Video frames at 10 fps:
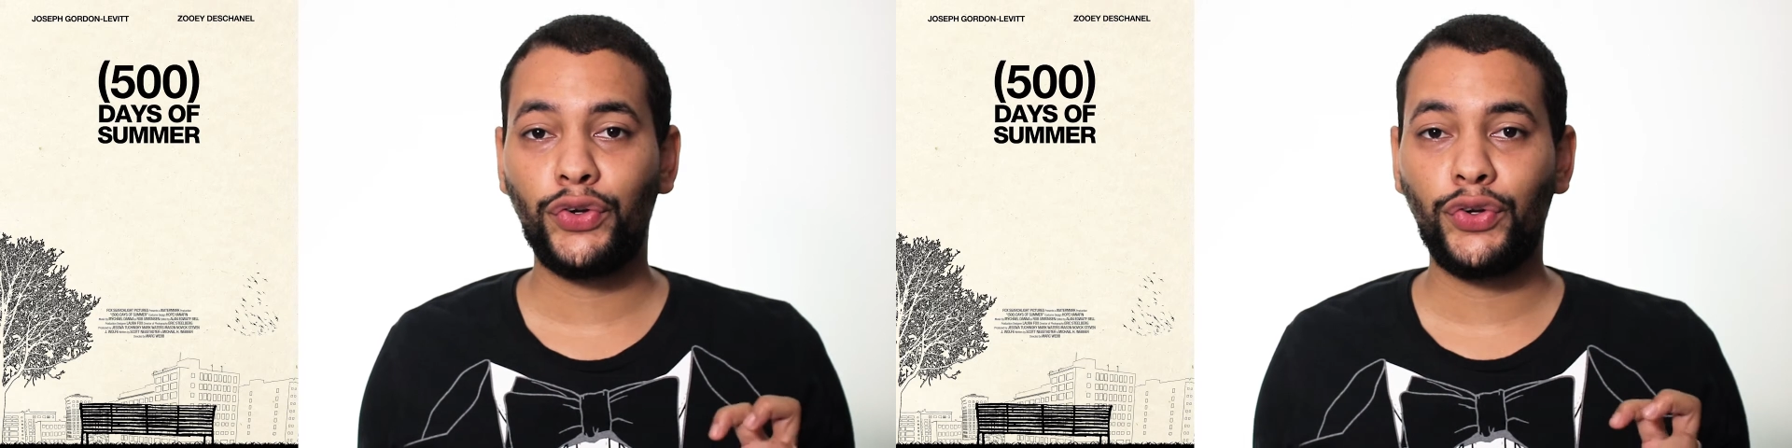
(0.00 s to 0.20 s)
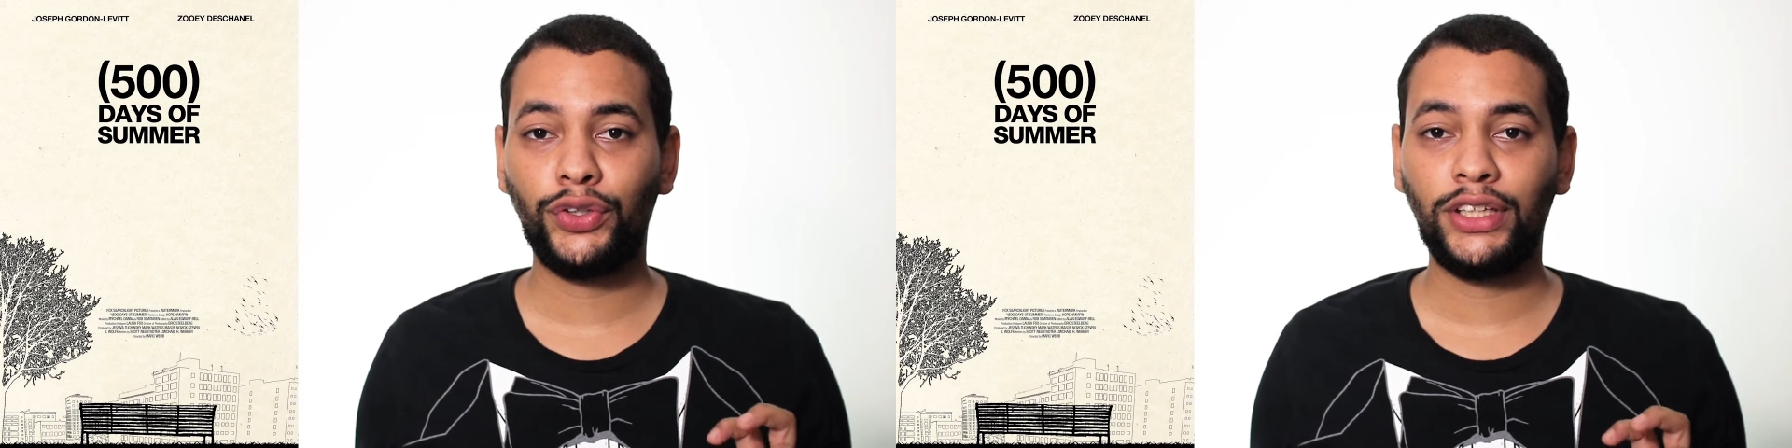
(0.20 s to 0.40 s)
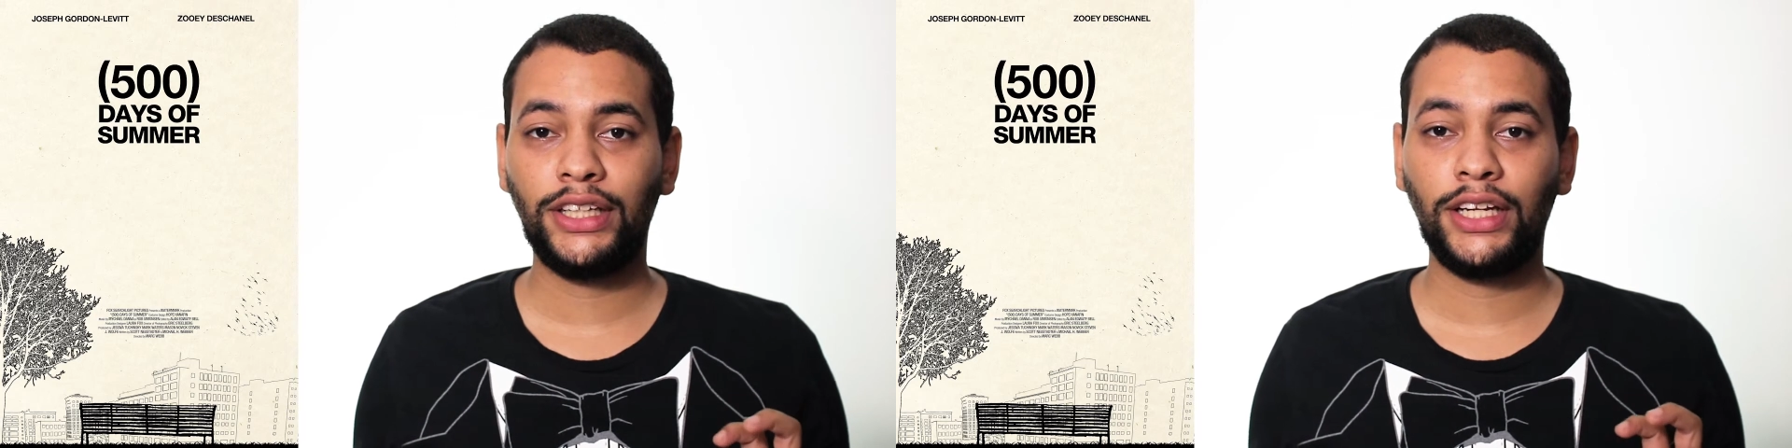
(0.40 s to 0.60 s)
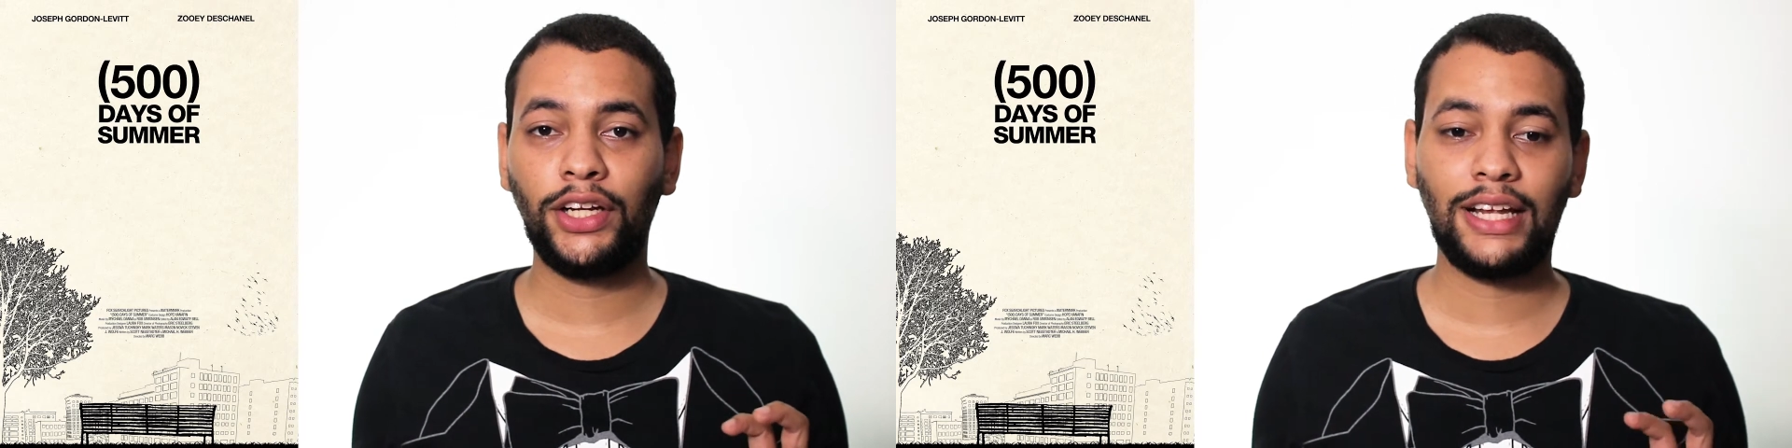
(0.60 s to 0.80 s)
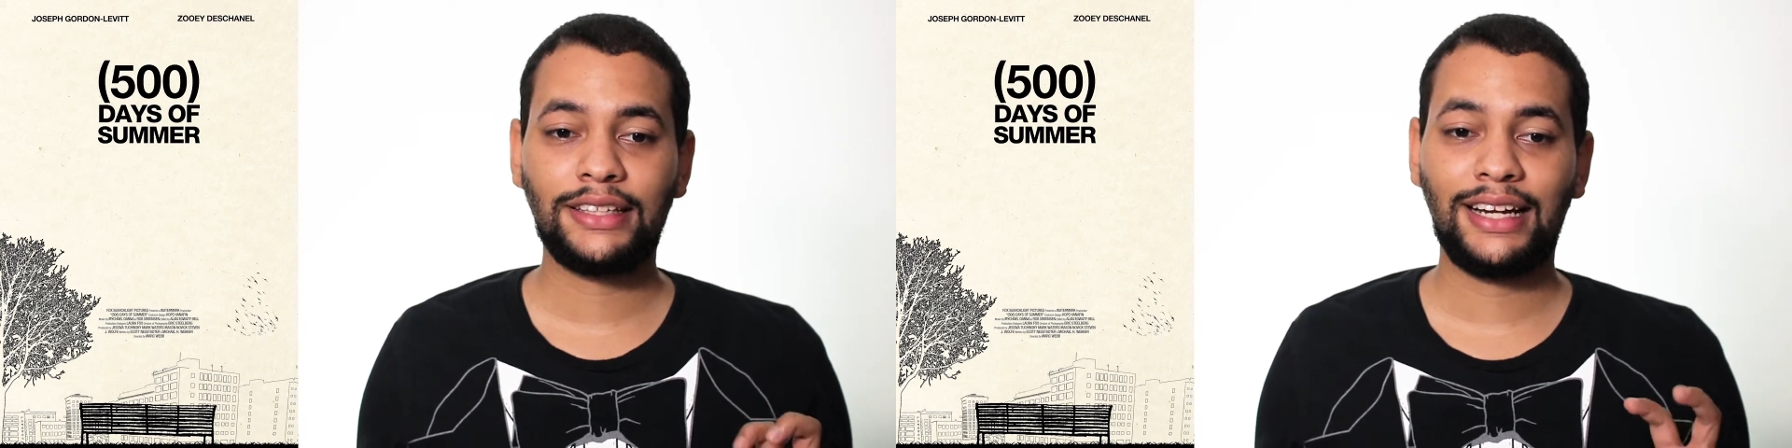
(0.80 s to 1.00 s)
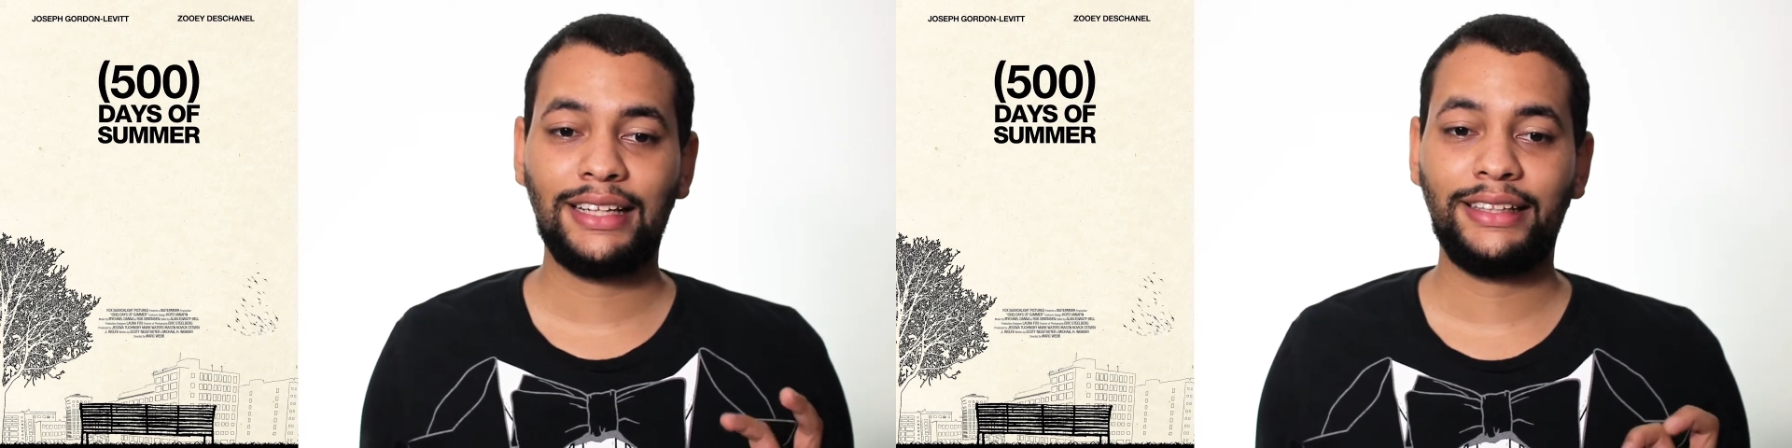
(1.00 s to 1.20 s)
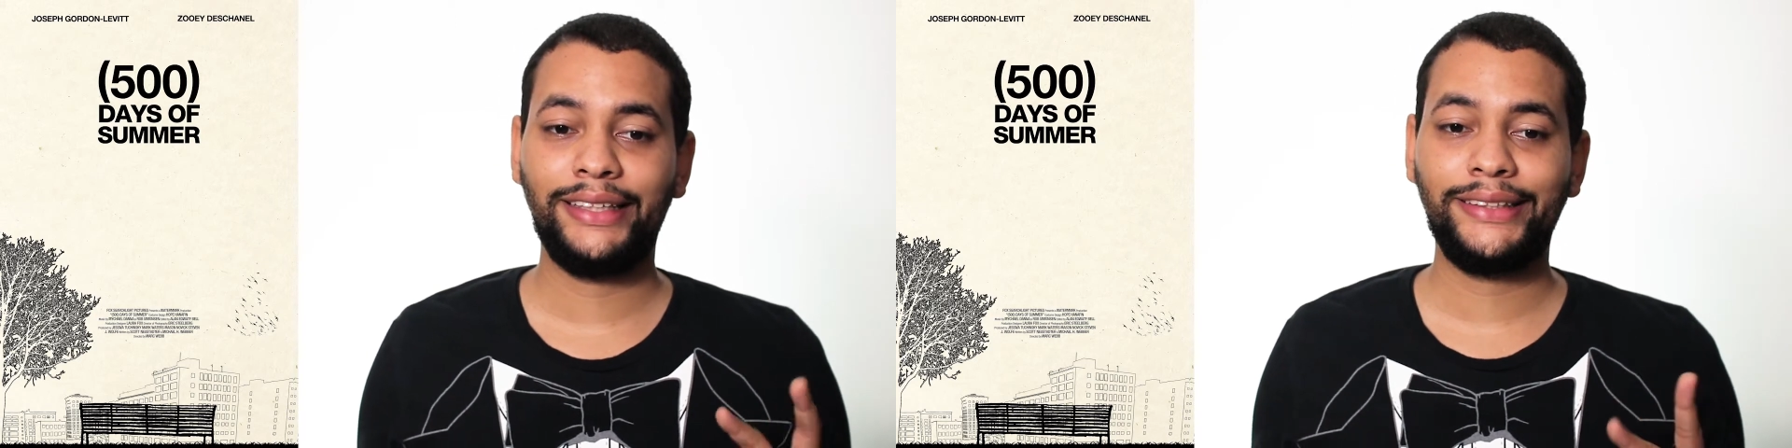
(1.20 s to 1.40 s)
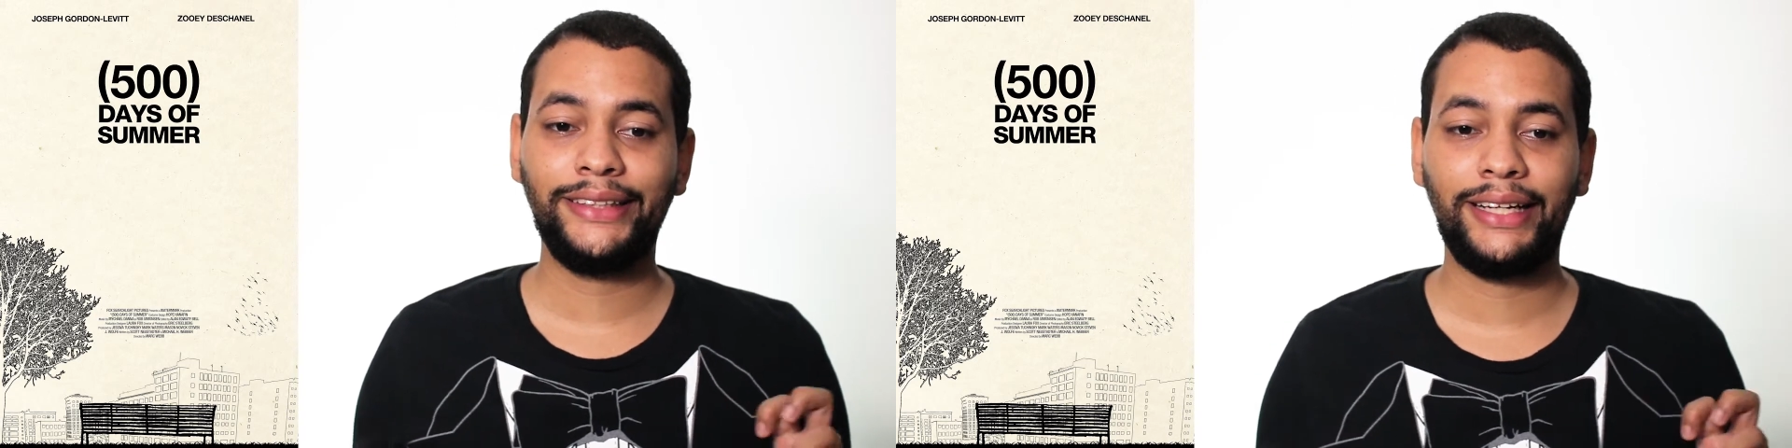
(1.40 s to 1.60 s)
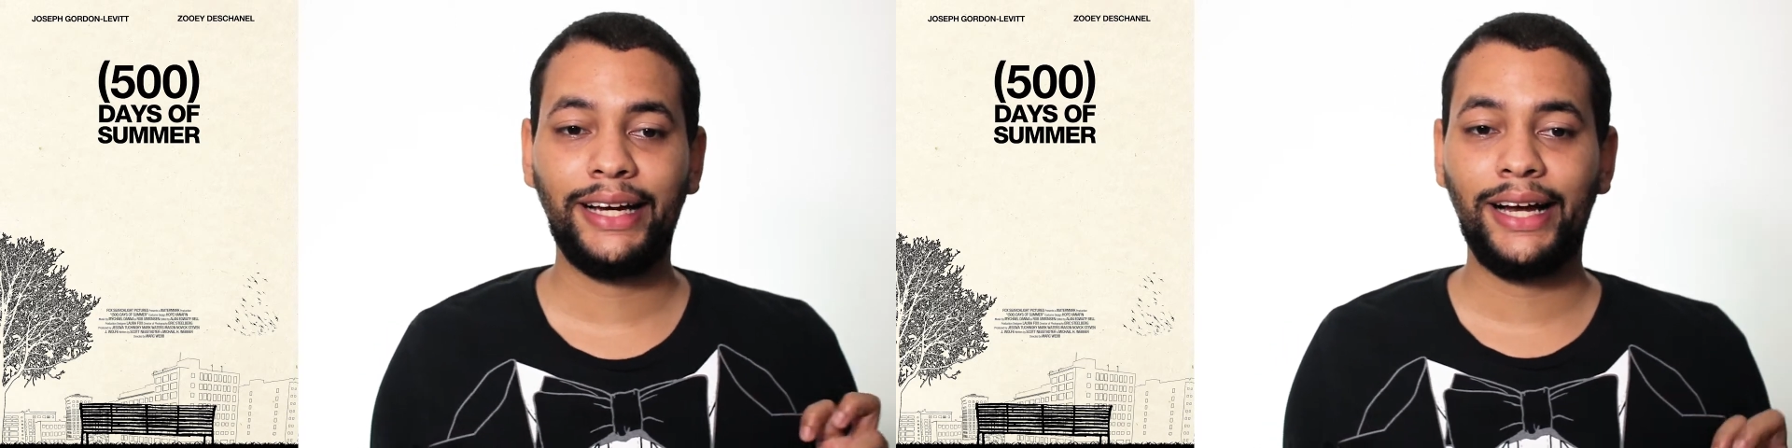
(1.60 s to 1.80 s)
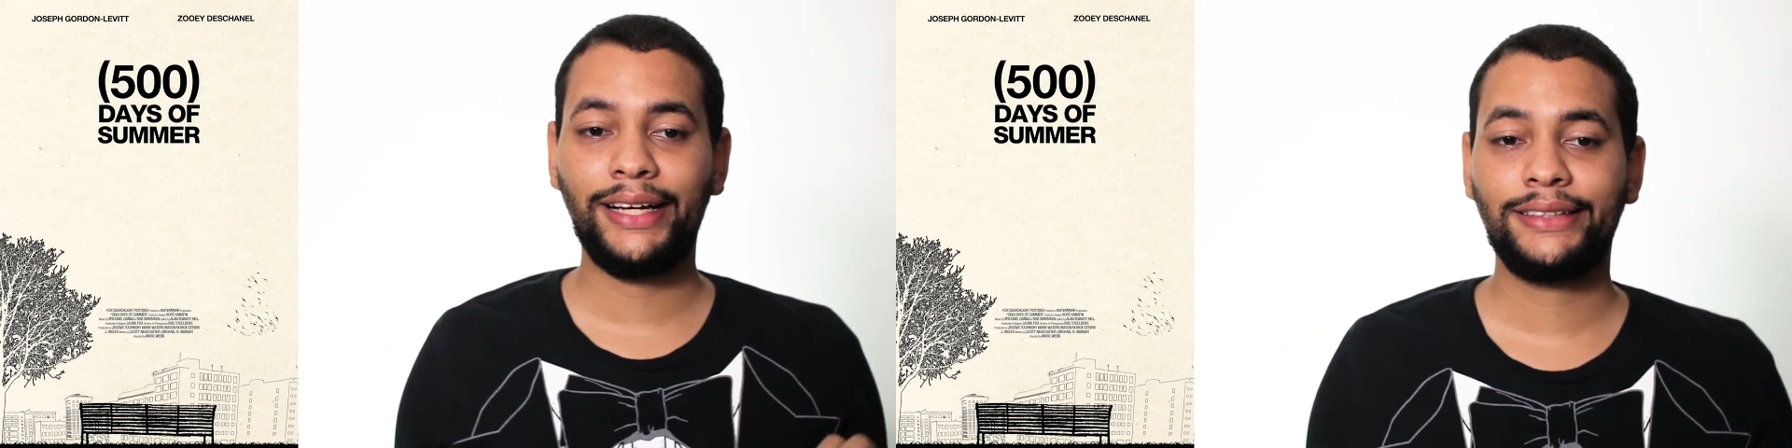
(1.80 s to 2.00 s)
no tiene las
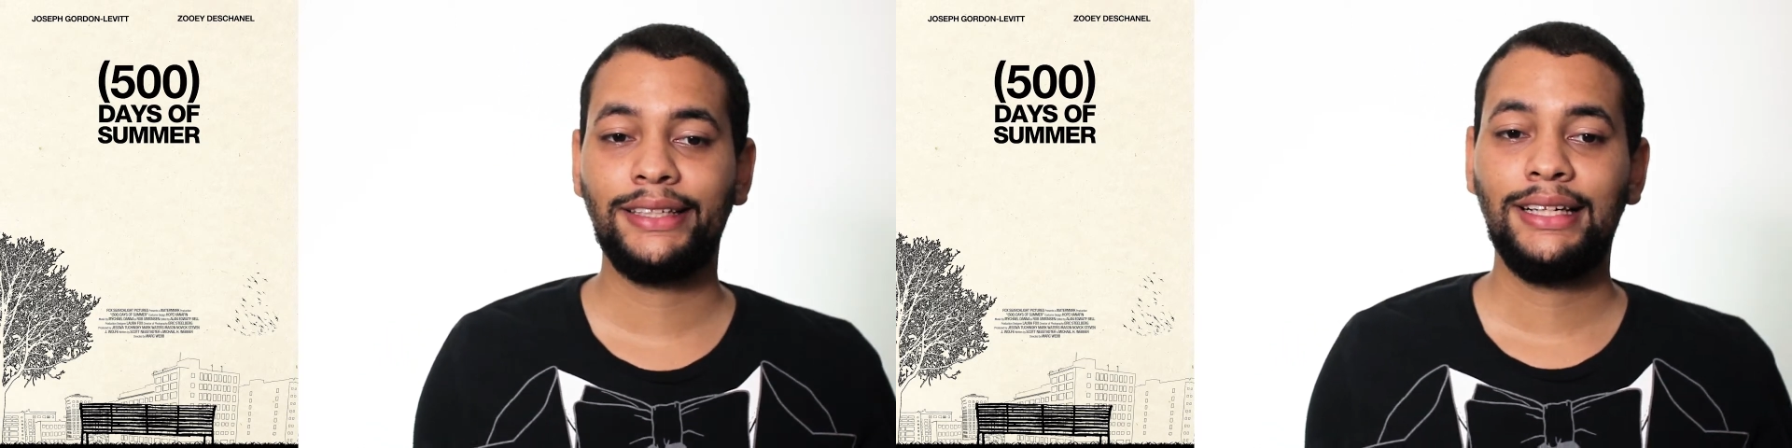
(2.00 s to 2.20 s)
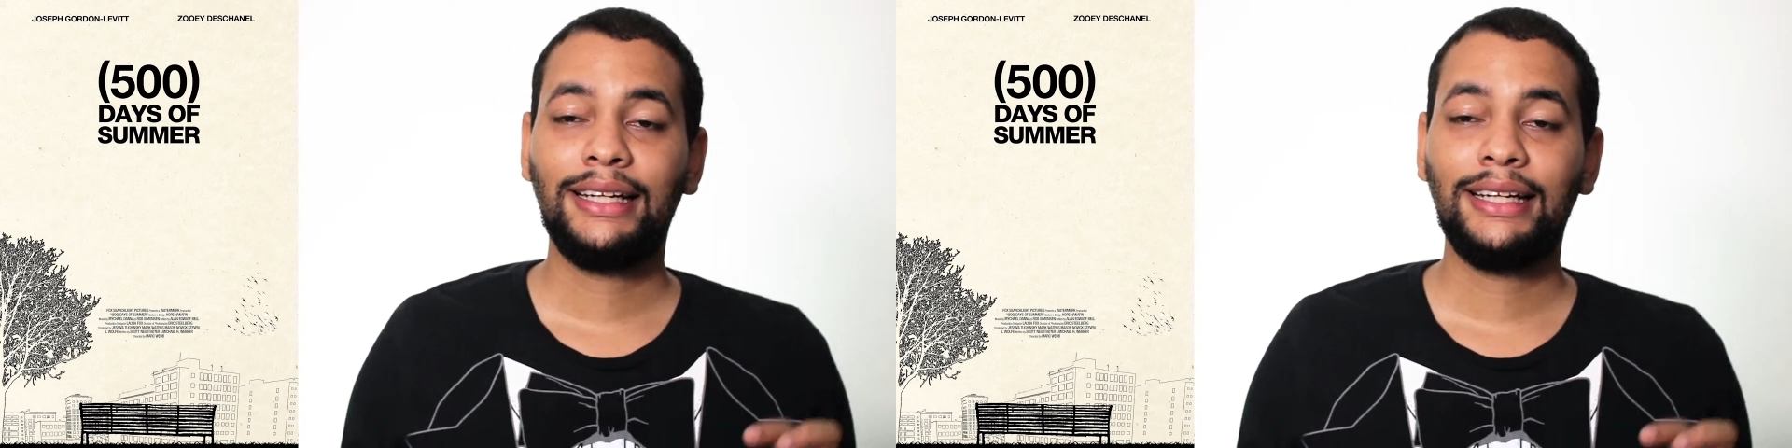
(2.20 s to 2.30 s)
características